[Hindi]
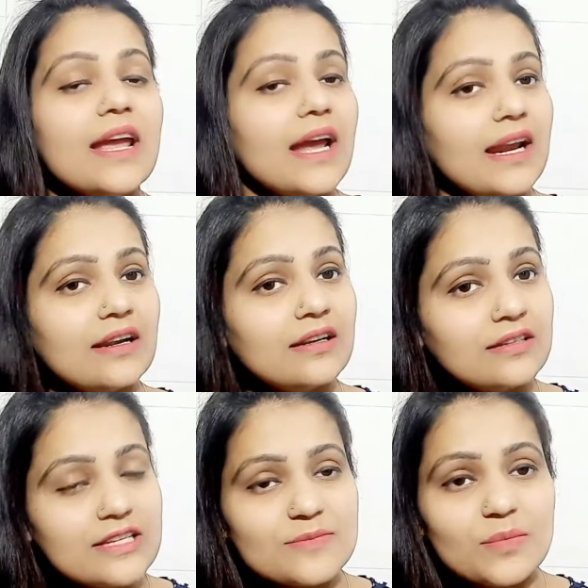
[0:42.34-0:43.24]
एंड
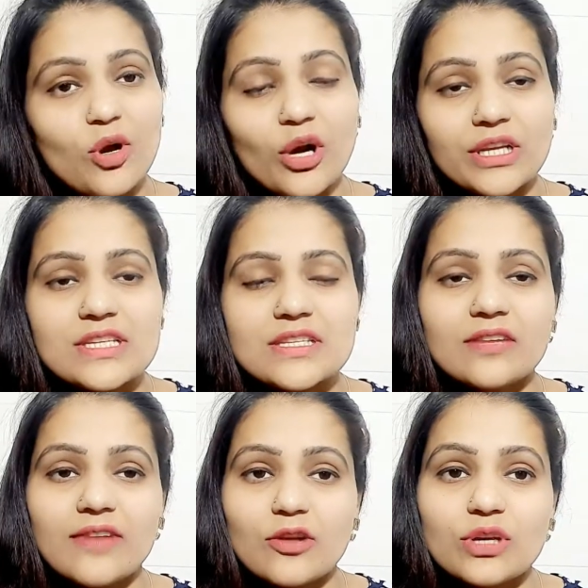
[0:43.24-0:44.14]
इसमें ऑयली
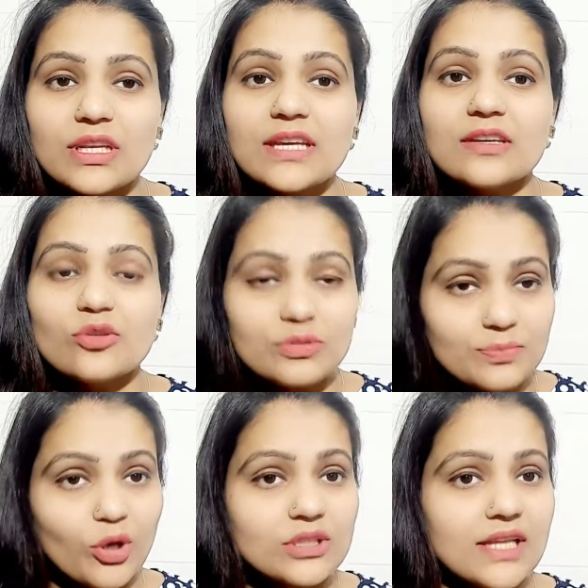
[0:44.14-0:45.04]
स्किन वालों के लिए क्यों
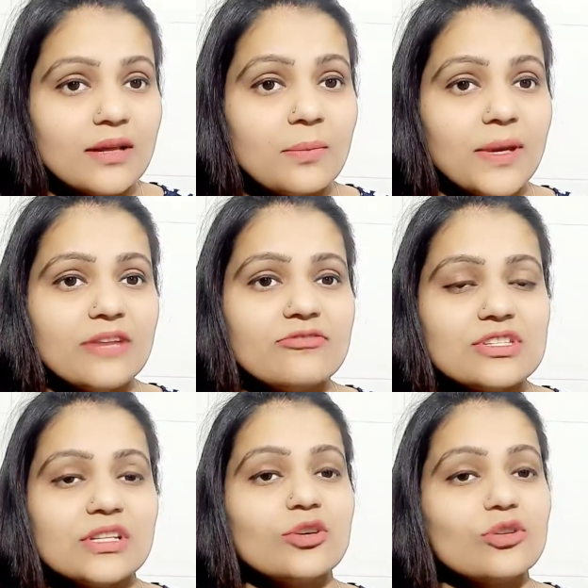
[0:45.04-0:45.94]
बहुत ज्यादा
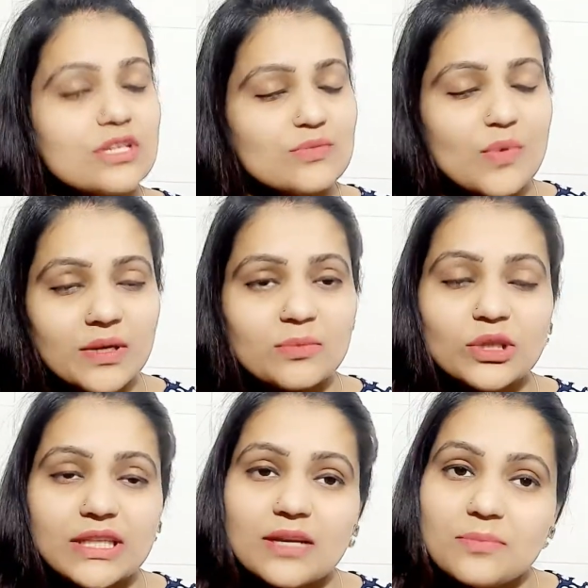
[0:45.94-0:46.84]
बेनिफिशियल है क्योंकि इसमें मैंने
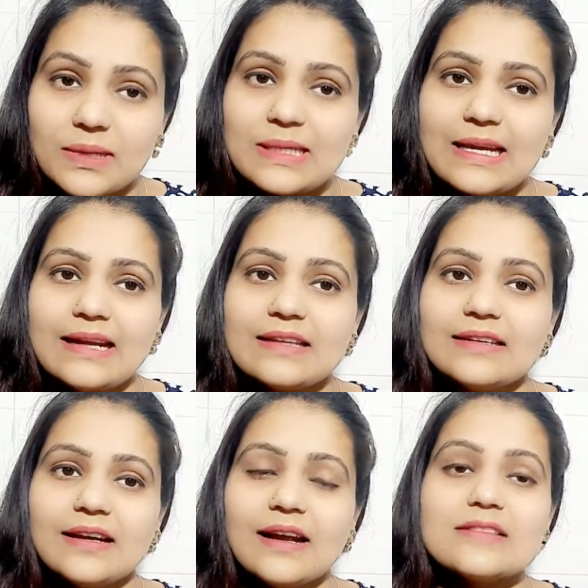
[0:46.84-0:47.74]
मुल्तानी मिट्टी ऐड
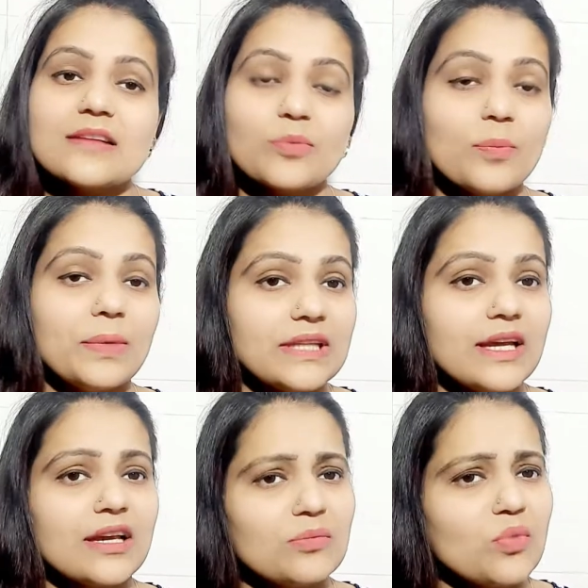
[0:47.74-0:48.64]
किया है गाइस आपको पता
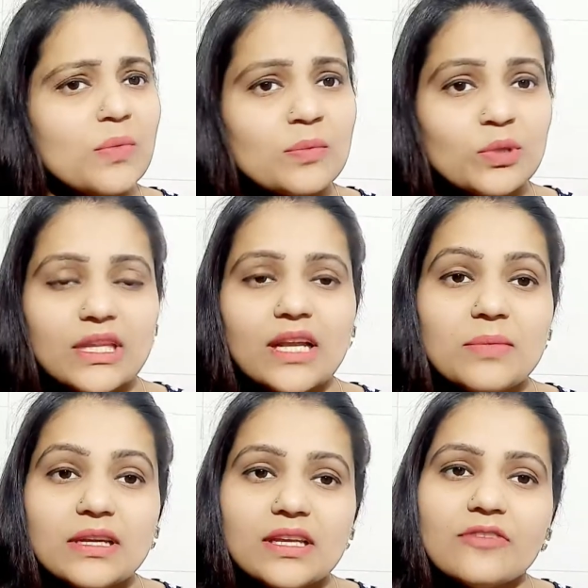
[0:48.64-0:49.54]
है गर्मियों में मुल्तानी
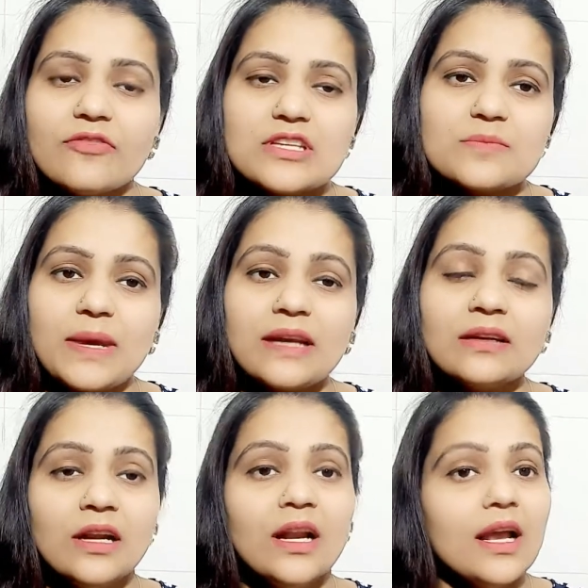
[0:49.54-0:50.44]
मिट्टी का फेस पैक
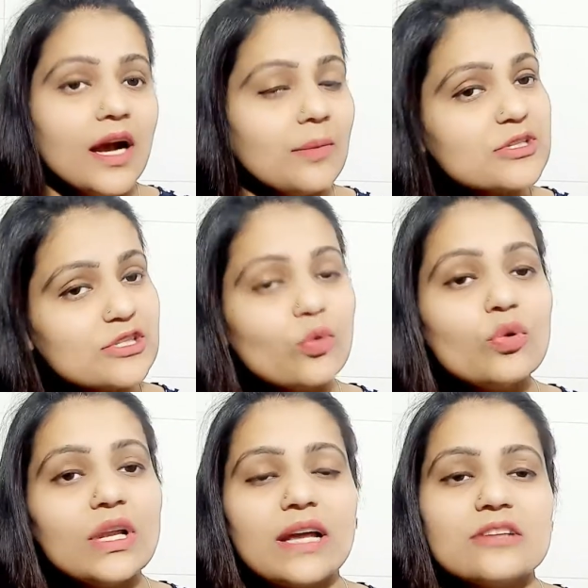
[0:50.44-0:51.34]
हमें
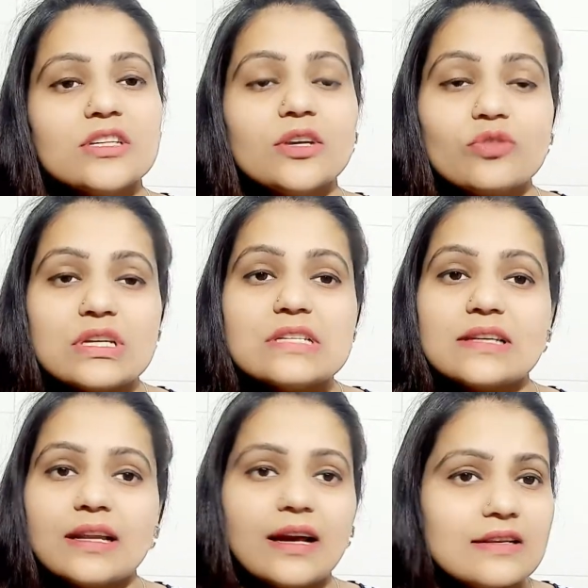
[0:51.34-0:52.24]
जरूर लगाना चाहिए क्योंकि
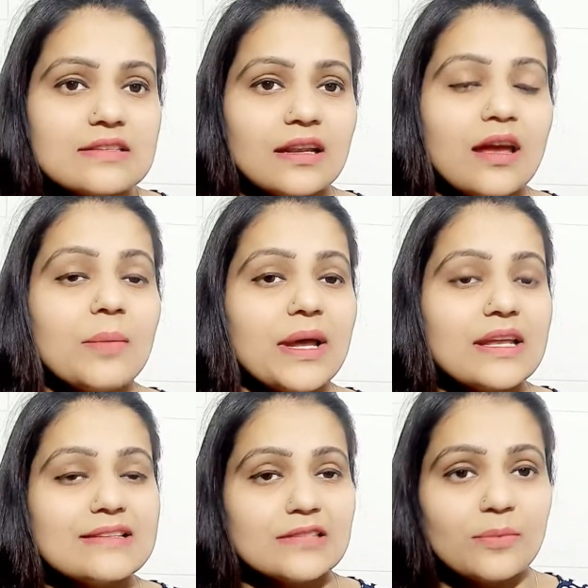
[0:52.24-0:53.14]
इसे लगाने से ना
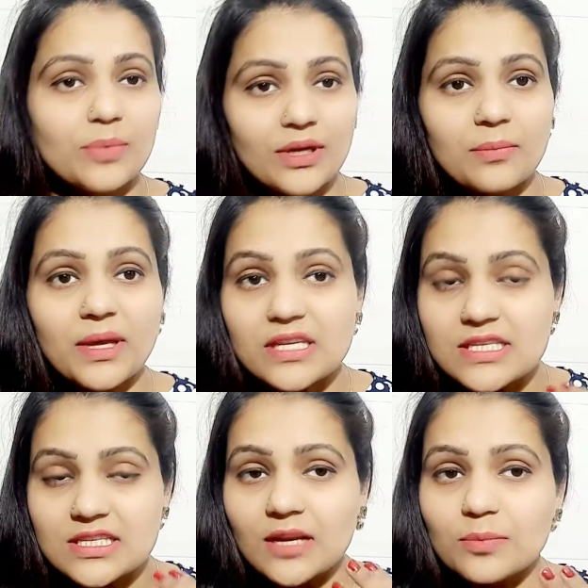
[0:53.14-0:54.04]
हमारी स्किन पे हमारी
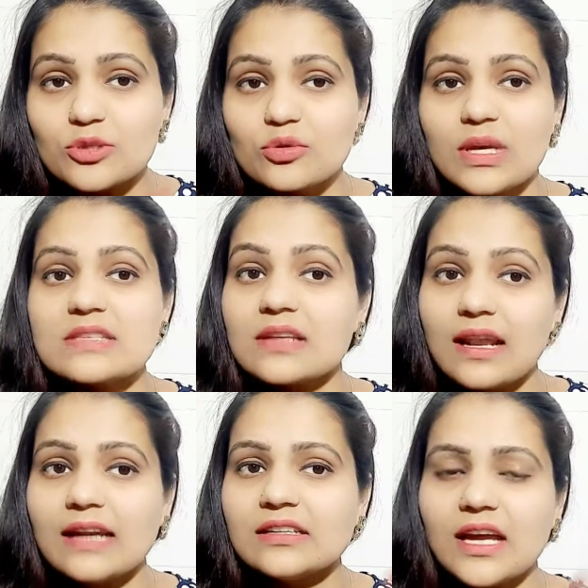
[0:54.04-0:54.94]
स्किन पे जो है
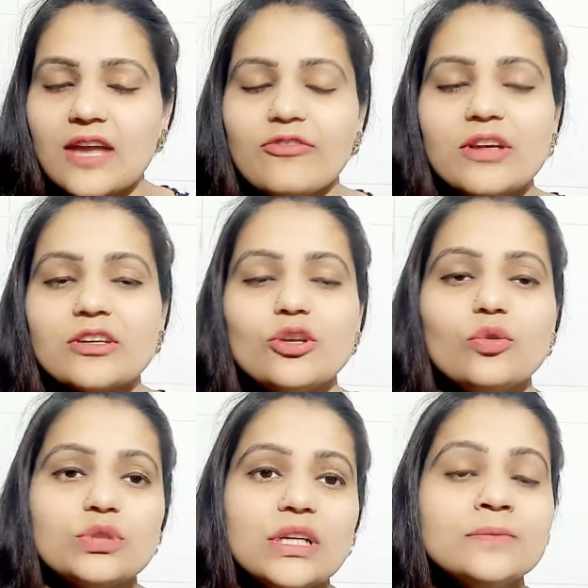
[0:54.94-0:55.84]
सनलाइट का इफेक्ट नहीं
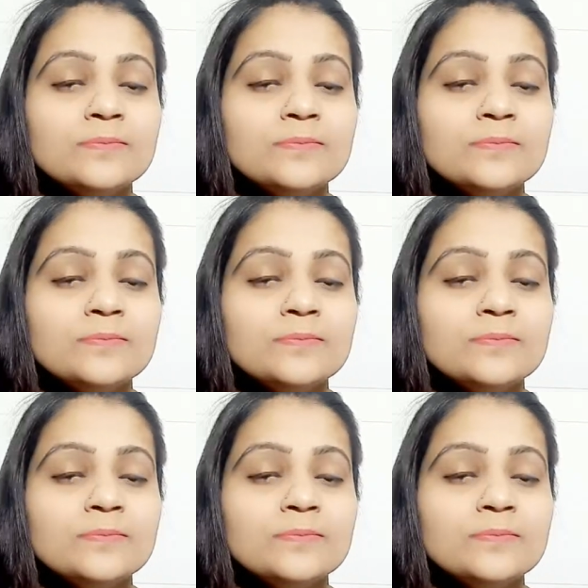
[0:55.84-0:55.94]
होता